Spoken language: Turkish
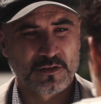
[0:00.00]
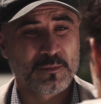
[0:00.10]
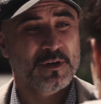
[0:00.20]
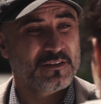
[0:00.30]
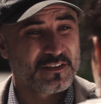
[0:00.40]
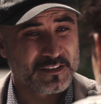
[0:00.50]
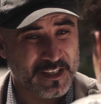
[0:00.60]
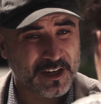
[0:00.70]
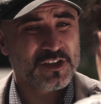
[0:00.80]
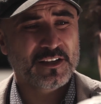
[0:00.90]
Ama
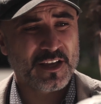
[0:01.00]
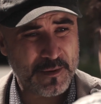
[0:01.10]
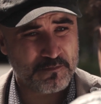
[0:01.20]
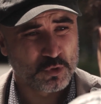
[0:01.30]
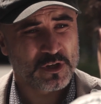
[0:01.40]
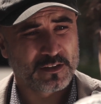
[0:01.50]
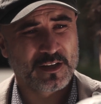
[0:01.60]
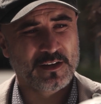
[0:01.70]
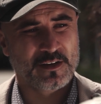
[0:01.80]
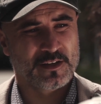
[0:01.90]
gerçekten hep
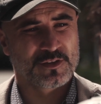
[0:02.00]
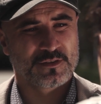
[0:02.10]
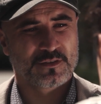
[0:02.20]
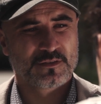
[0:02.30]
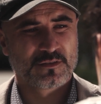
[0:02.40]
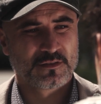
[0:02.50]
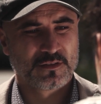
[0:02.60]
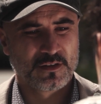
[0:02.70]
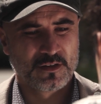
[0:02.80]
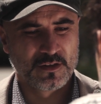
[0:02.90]
mücadeleyle geçti.
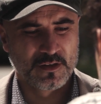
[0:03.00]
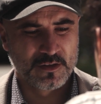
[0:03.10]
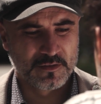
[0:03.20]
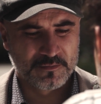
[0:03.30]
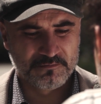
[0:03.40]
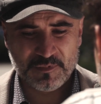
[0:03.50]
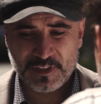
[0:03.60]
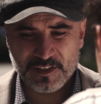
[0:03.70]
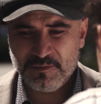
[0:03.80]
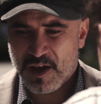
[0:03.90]

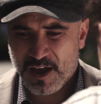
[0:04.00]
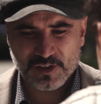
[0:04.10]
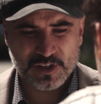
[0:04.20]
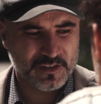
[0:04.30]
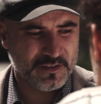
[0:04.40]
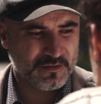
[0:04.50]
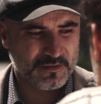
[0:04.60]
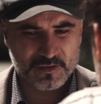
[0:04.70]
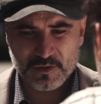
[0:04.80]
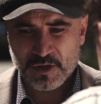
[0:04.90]
İstediğim her şeyi
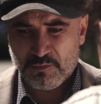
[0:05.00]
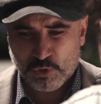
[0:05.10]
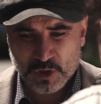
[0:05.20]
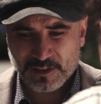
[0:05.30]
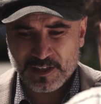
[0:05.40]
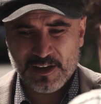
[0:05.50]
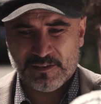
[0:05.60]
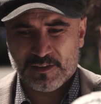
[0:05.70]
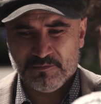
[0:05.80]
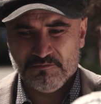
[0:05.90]
mücadele
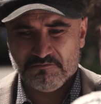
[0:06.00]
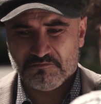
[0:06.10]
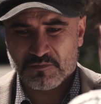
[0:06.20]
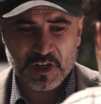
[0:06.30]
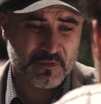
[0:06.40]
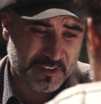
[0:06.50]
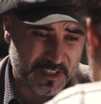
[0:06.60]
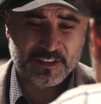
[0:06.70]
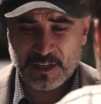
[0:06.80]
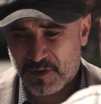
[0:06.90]
ettim. Evet
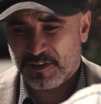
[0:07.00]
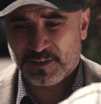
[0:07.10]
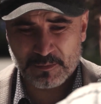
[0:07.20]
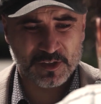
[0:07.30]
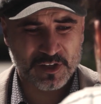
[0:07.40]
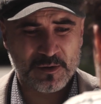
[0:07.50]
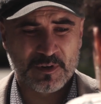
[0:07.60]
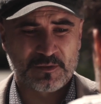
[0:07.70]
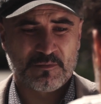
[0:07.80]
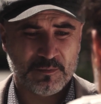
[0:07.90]
ilk seferinde
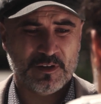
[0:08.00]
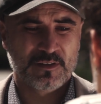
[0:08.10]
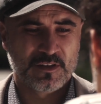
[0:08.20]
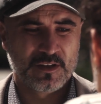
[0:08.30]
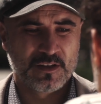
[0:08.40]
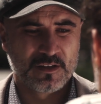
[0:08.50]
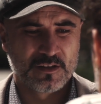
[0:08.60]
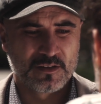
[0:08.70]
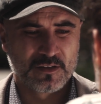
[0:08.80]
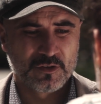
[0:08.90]
başaramadım ama
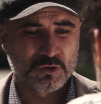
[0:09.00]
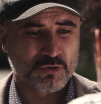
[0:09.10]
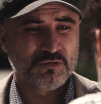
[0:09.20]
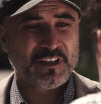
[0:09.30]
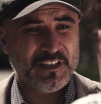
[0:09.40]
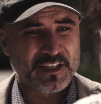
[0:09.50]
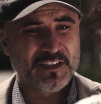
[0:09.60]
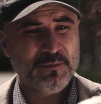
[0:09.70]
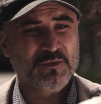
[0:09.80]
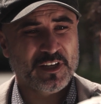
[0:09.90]
sonunda
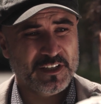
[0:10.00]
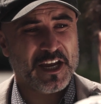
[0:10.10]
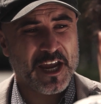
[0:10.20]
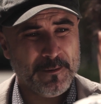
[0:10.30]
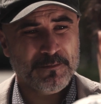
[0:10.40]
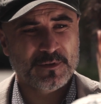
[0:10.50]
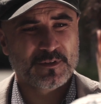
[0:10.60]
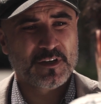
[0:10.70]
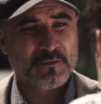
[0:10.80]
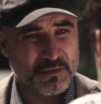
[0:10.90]
istediğim şeyi hep
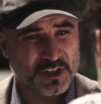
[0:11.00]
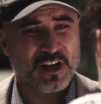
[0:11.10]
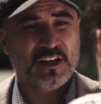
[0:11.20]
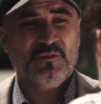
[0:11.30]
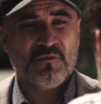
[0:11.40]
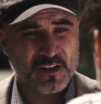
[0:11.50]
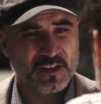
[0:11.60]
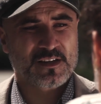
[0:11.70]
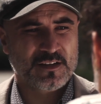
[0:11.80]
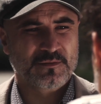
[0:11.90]
başardım ve
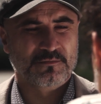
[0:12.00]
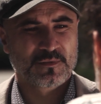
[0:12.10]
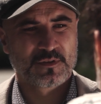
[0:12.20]
kazandım.